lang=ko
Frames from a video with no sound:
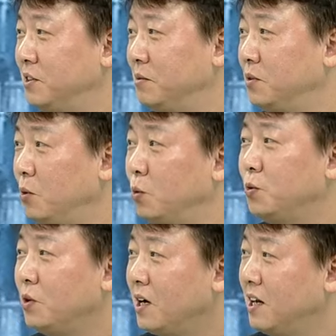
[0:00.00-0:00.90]
드리면서
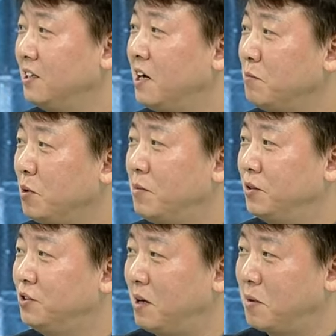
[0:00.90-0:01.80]
이쪽 라인에서 한번
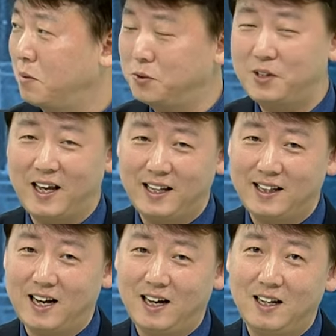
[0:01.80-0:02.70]
매수 잡아봐도
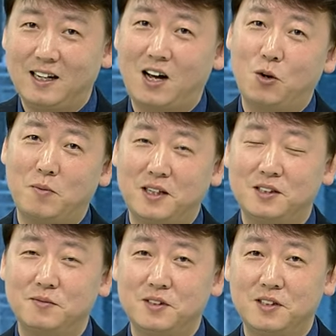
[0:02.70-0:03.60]
되겠다라고 네.
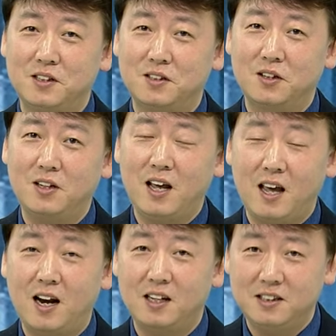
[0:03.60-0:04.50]
말씀을 드렸던
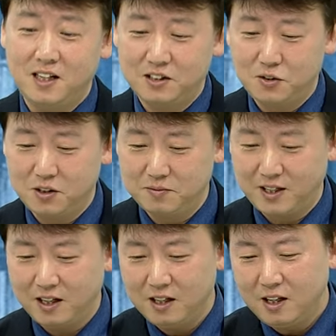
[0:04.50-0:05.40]
LIG
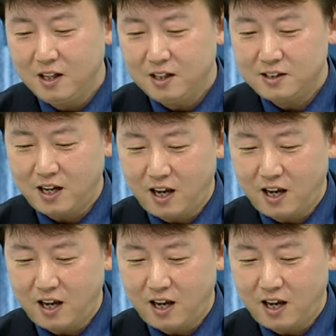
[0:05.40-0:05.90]
넥슨입니다. 자,